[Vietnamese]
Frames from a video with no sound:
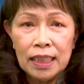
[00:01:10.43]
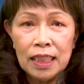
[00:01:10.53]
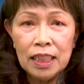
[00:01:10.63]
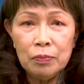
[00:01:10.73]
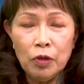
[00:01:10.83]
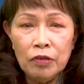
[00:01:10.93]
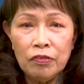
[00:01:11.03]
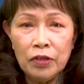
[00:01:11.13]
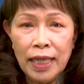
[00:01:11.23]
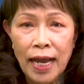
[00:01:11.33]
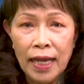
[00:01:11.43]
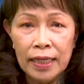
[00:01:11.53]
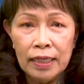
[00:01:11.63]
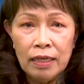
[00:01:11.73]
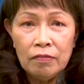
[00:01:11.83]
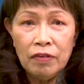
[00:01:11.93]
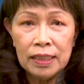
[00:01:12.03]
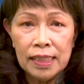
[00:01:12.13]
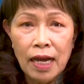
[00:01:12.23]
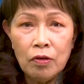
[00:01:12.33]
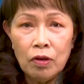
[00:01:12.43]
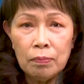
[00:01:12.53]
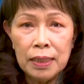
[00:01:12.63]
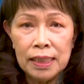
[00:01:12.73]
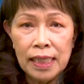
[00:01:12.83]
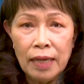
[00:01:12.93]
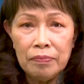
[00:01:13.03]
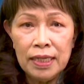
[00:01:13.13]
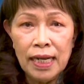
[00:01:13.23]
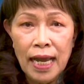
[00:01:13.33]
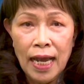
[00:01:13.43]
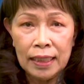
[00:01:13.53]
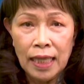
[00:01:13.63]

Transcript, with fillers: Từ buổi phôi thai, Phật giáo còn bị xem như là